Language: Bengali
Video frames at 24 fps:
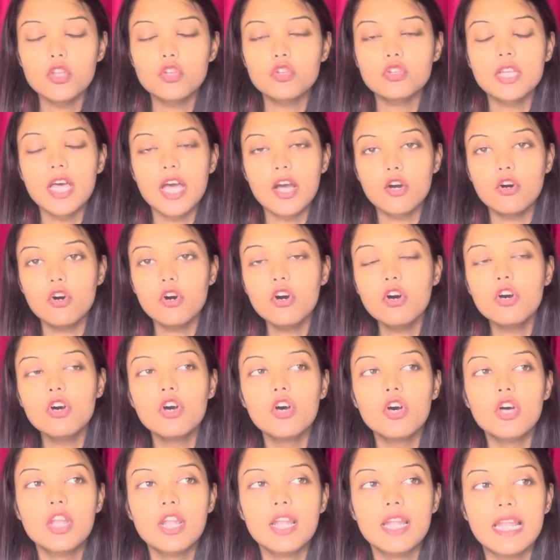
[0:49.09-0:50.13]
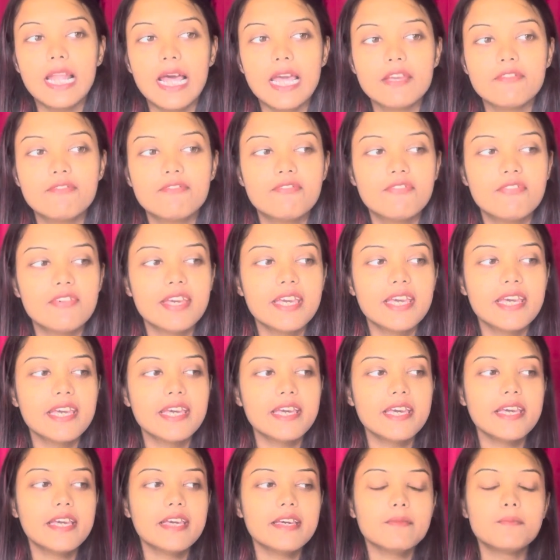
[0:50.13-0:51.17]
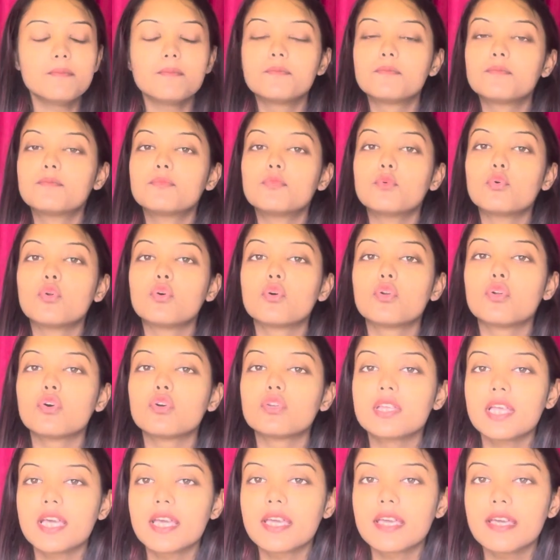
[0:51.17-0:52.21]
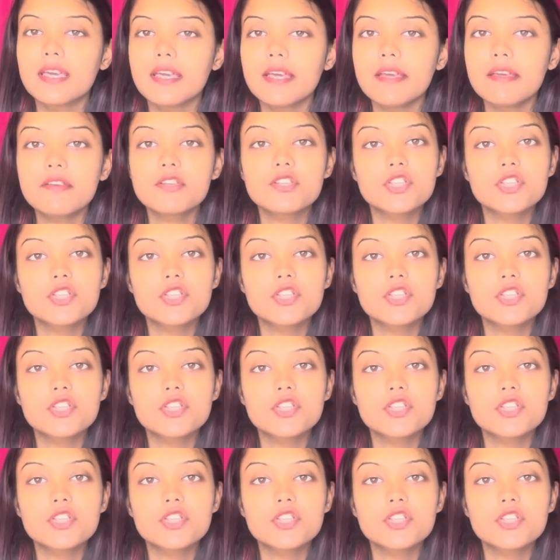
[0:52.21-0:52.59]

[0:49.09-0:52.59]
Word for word: তো দেখো লাইফে পুরনো থেকে